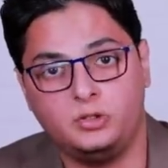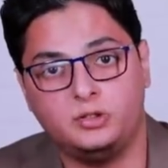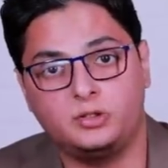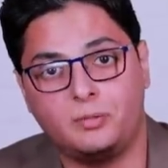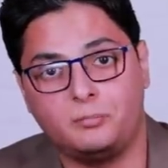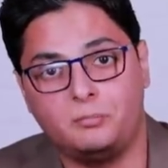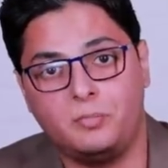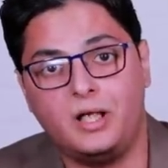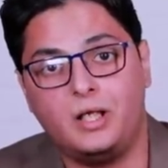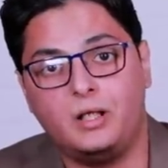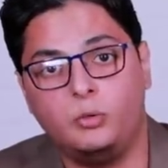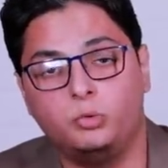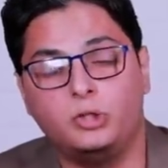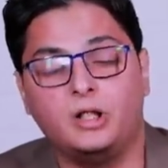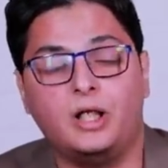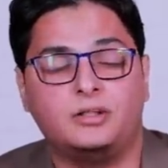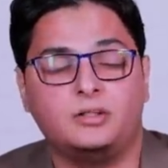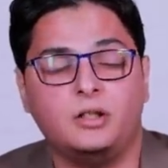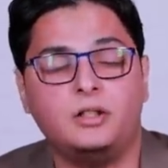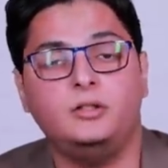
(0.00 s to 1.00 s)
يطبقها
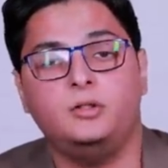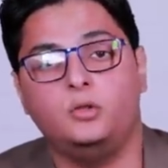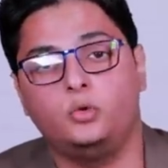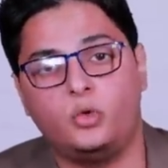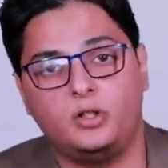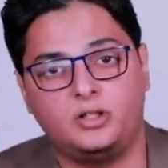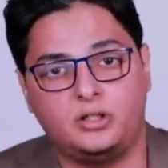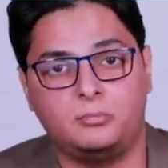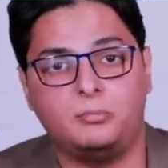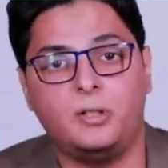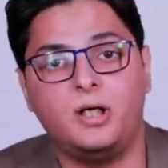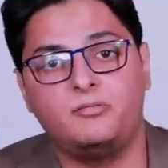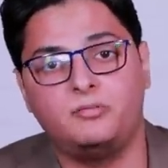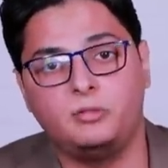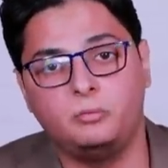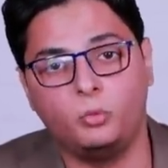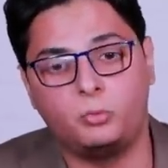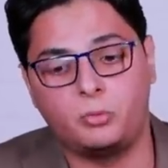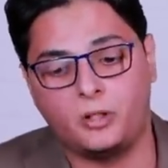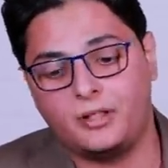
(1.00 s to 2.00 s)
واللي اعتقد انه هيطبقها في
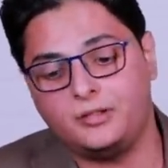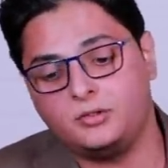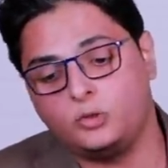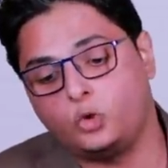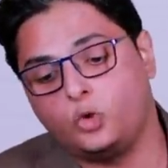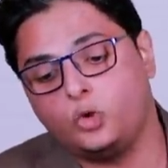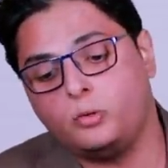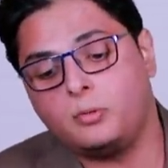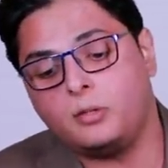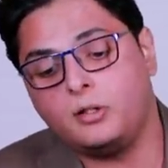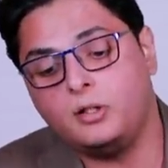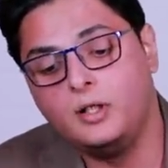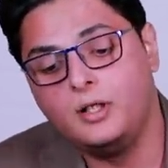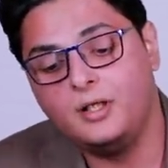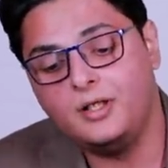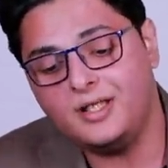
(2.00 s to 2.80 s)
المباريات الكبرى